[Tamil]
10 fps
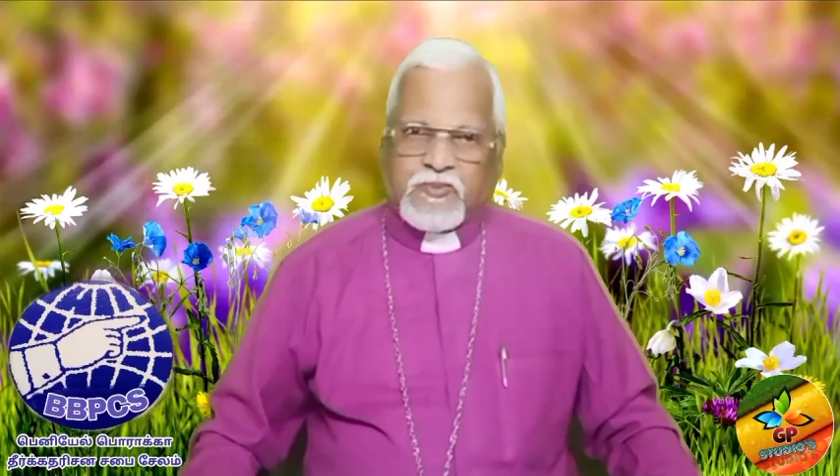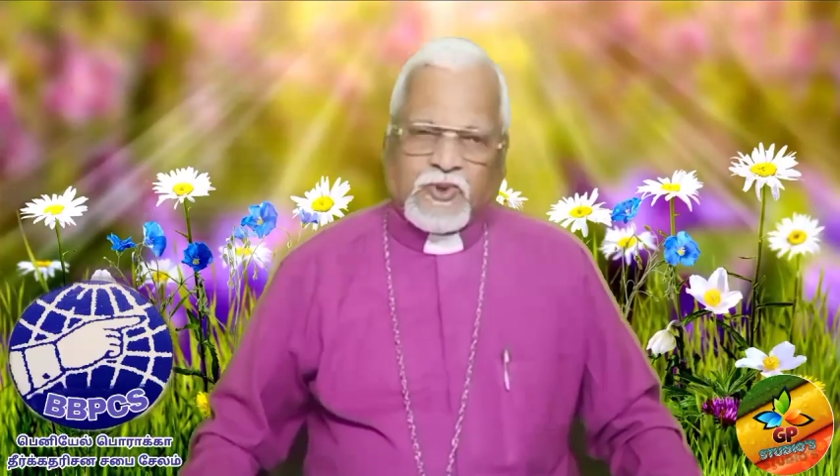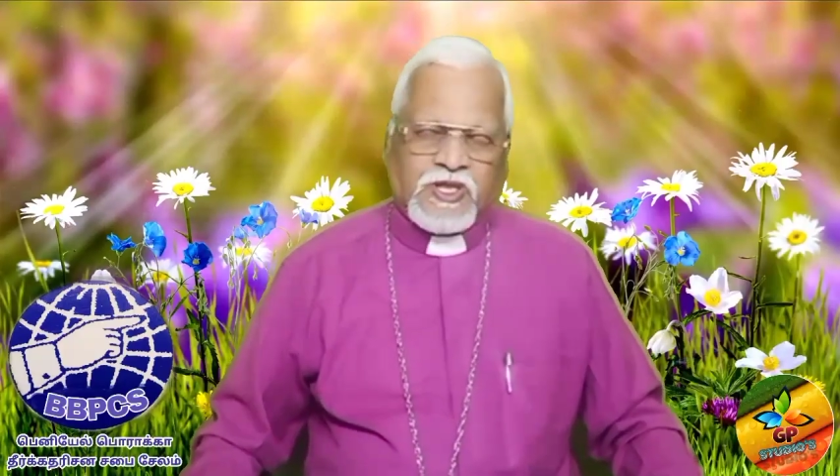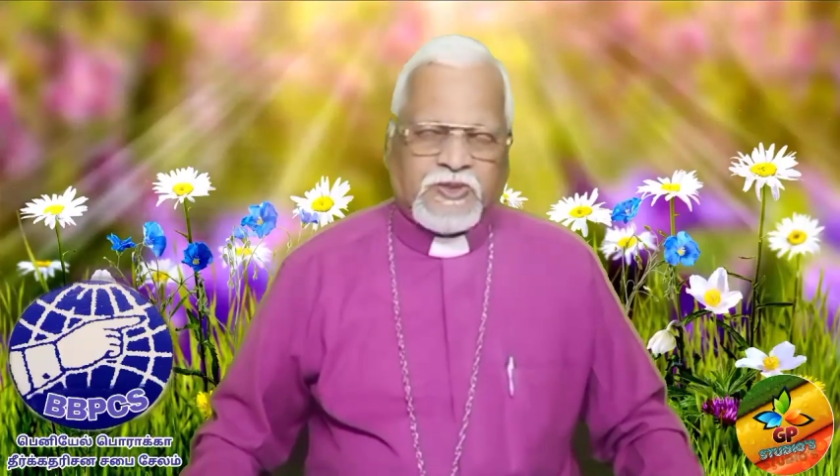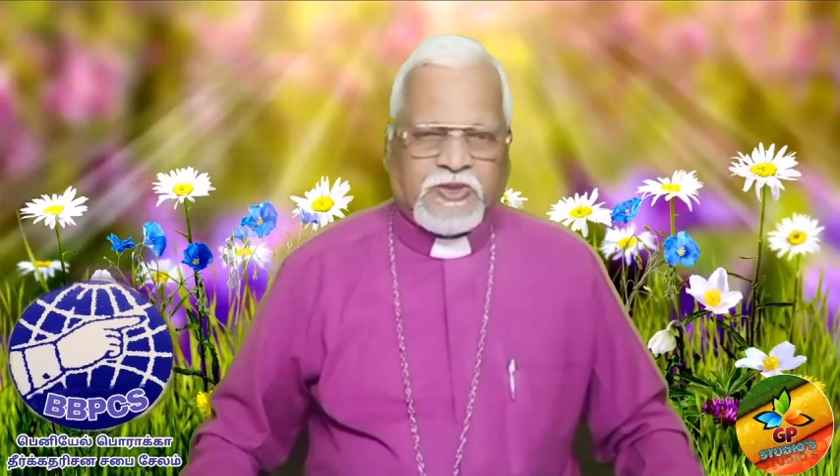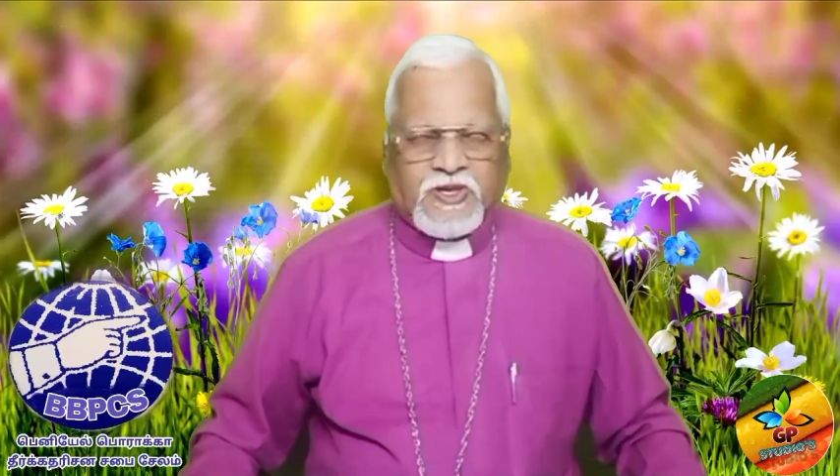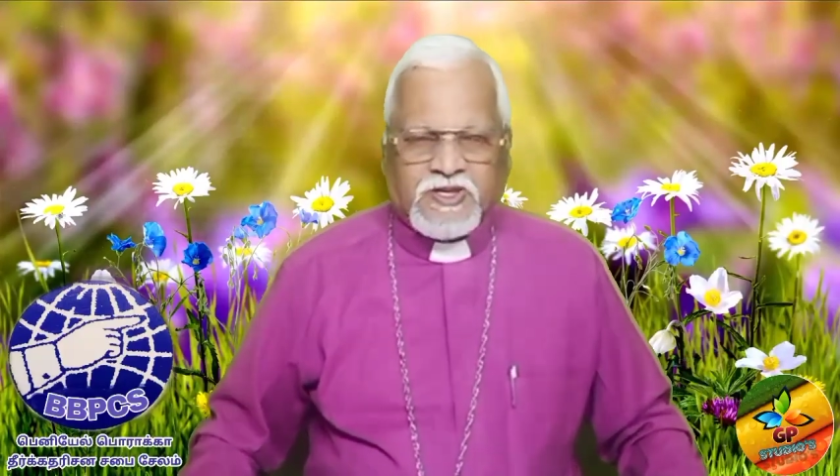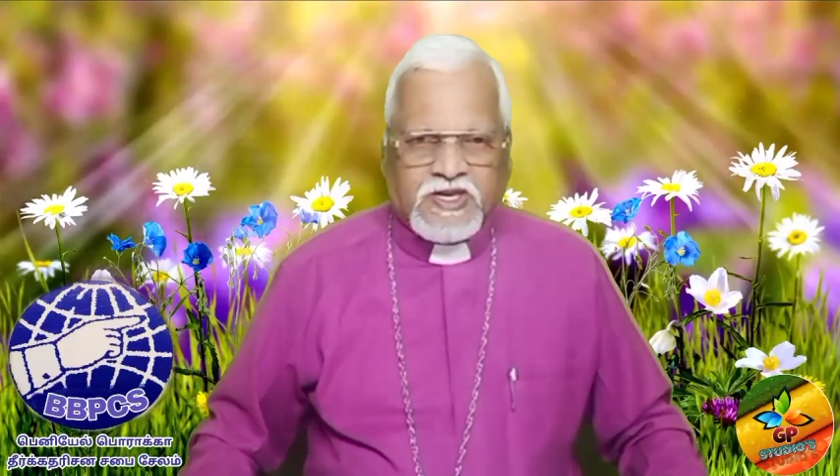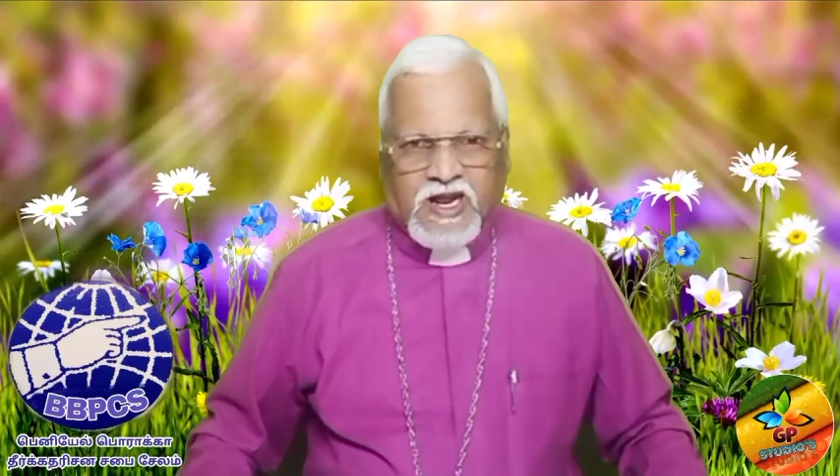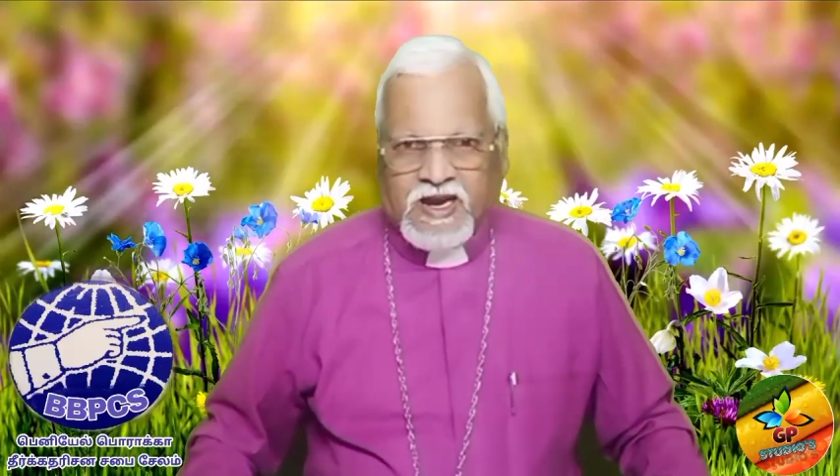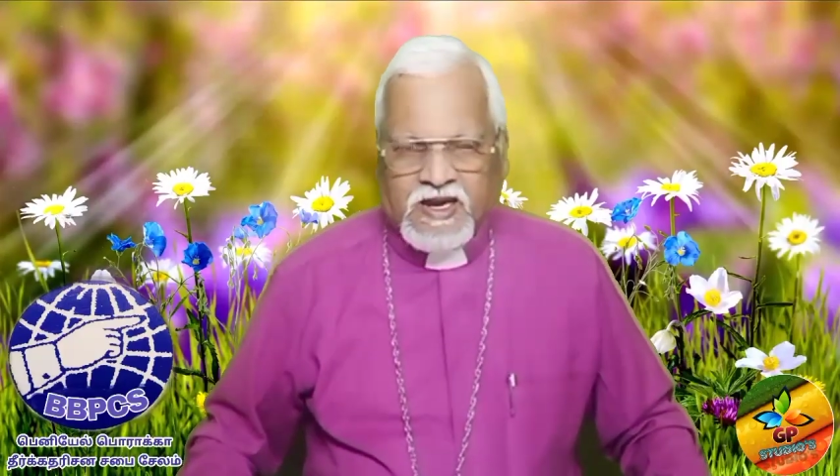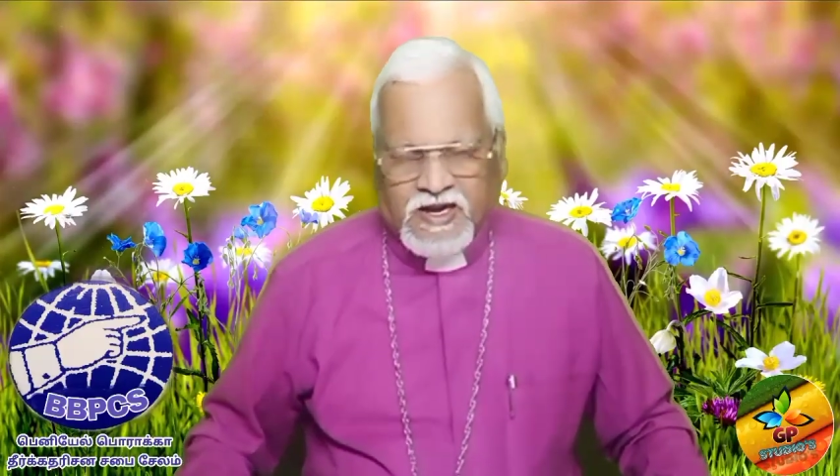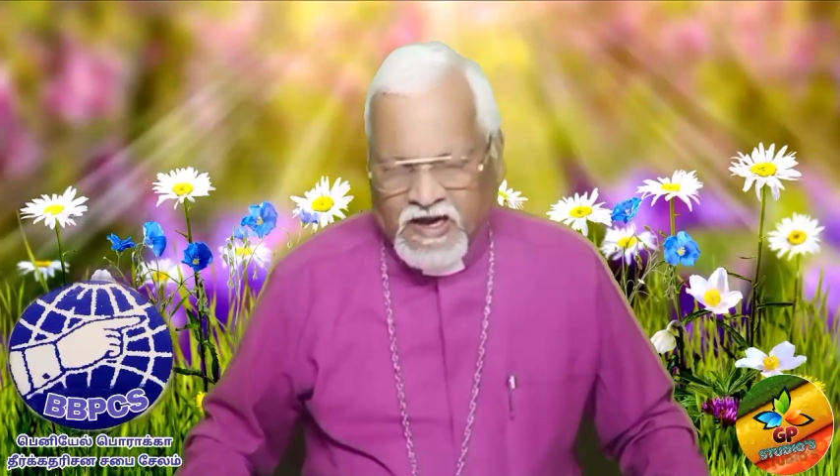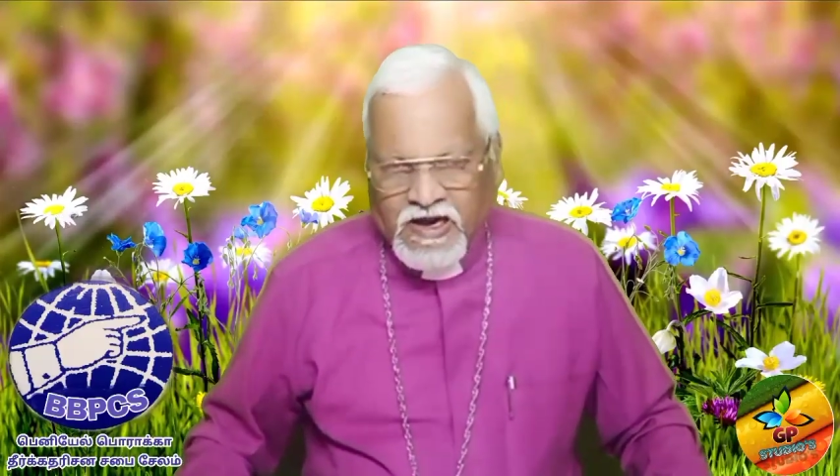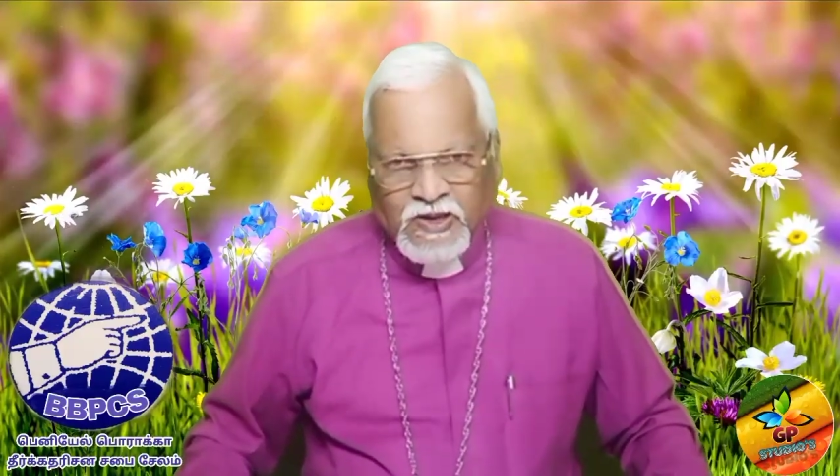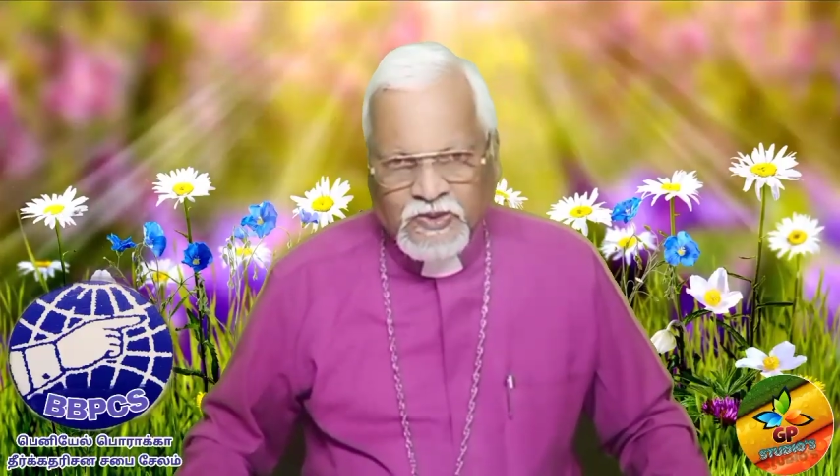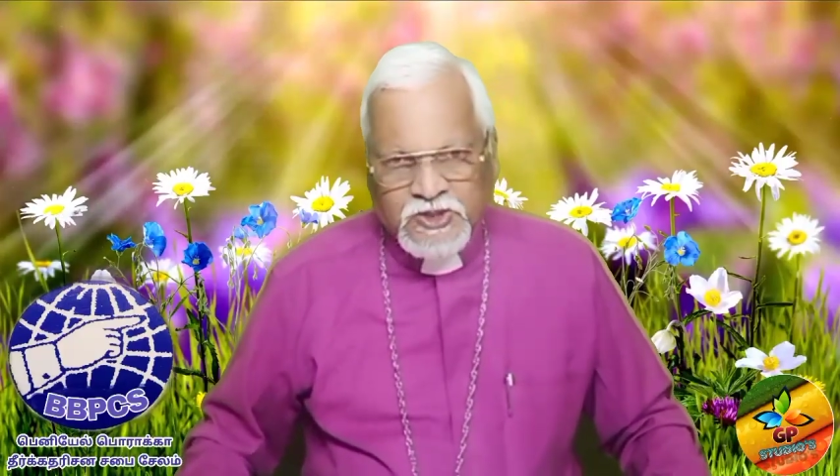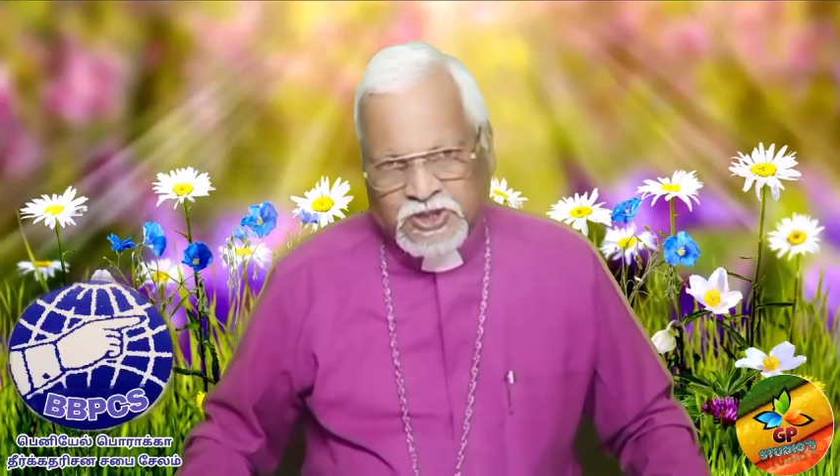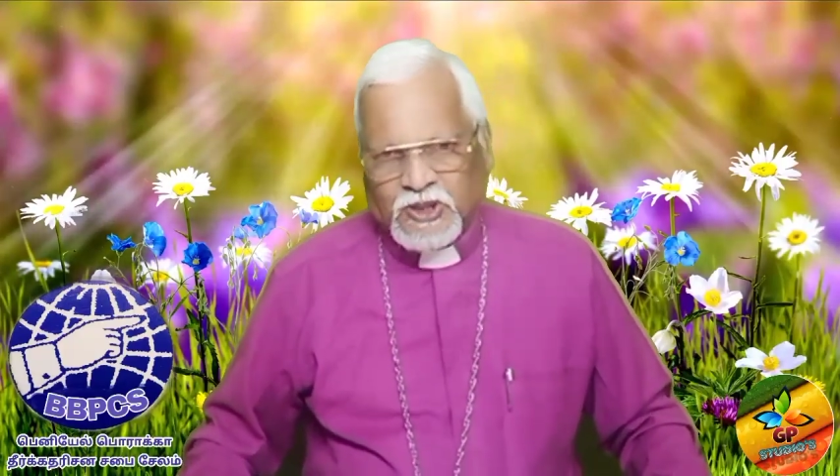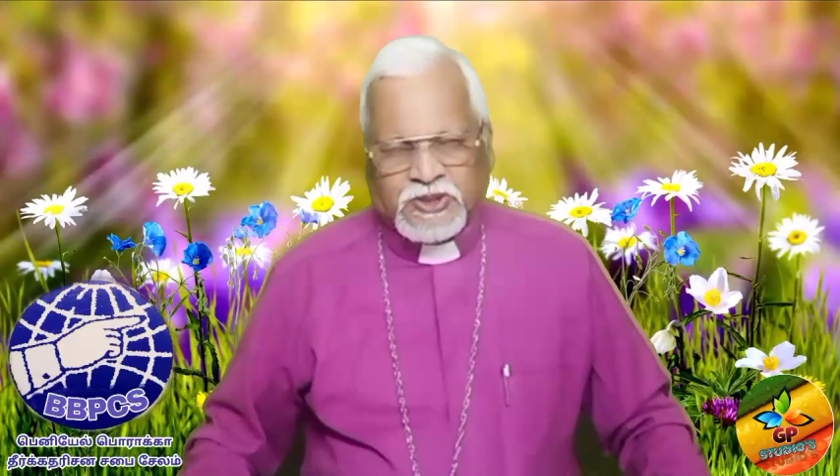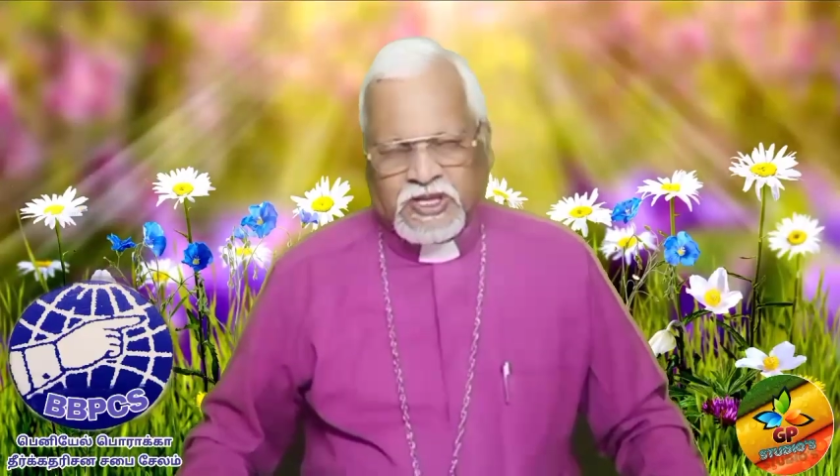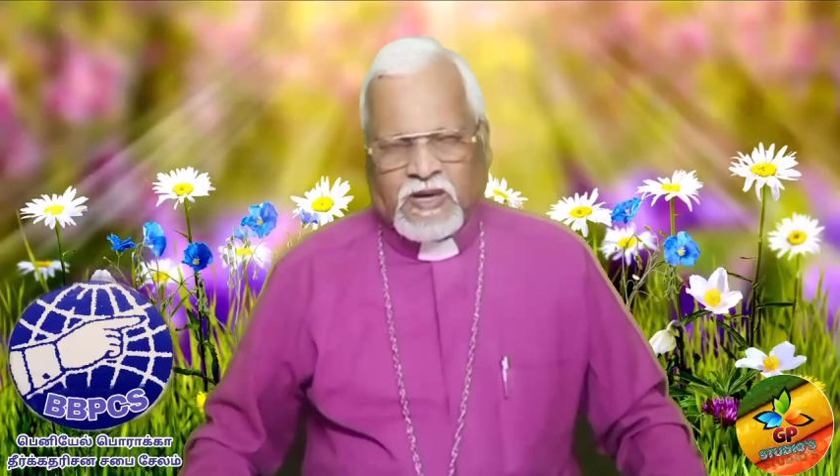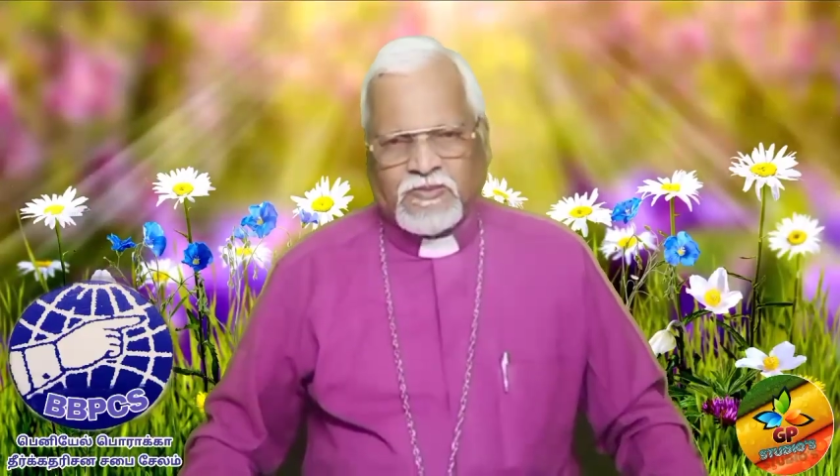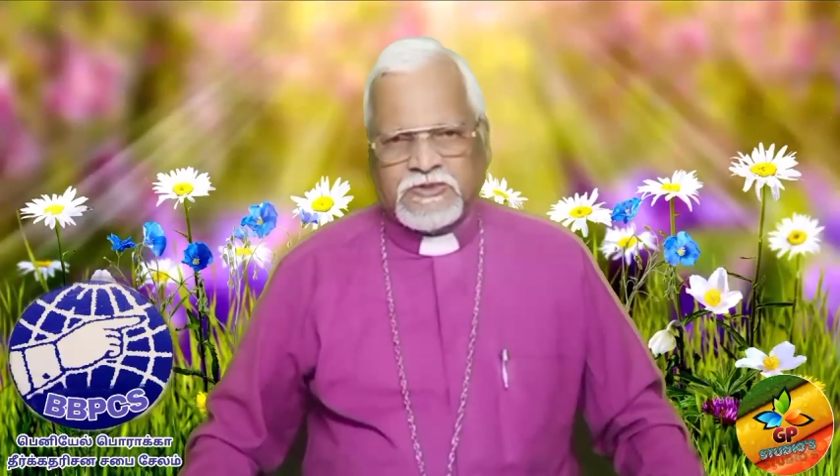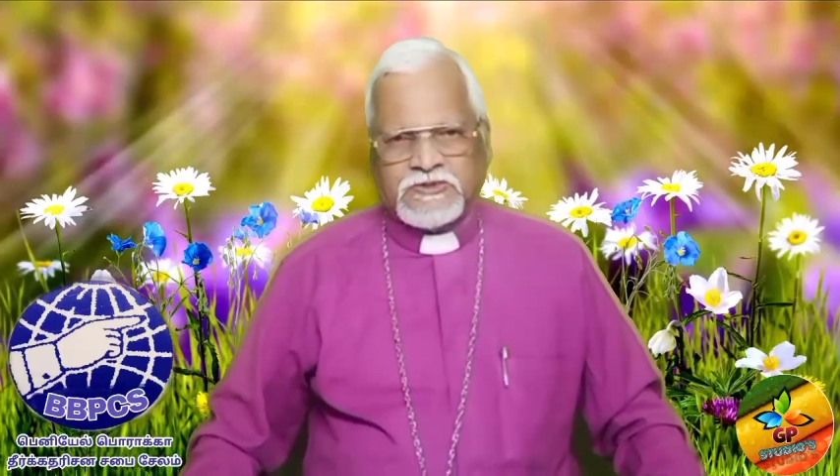போதித்திருக்கிறார் என்றால் சோத்திரம்